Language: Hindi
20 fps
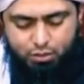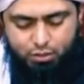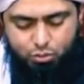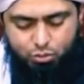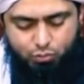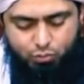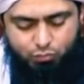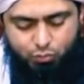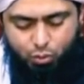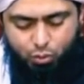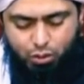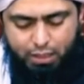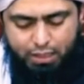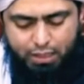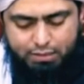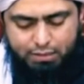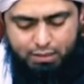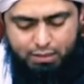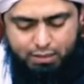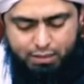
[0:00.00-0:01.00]
तो वो
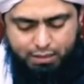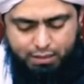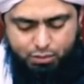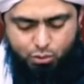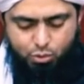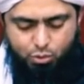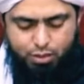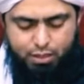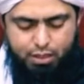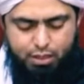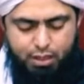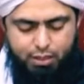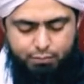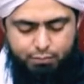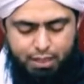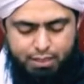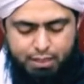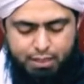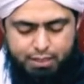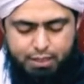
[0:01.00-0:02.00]
अल्लाह तला ने सूर्य
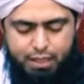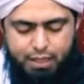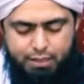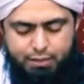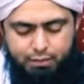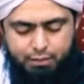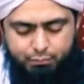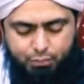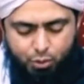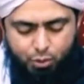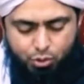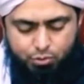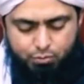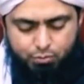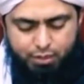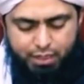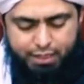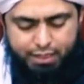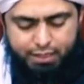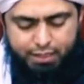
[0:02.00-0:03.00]
अलमायदा की आयत नंबर
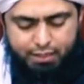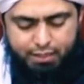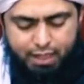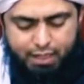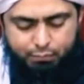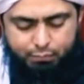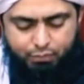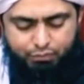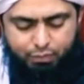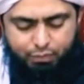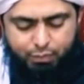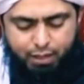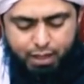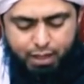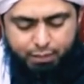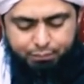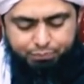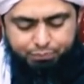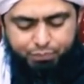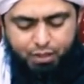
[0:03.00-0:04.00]
89 में
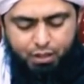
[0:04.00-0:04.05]
फरमाया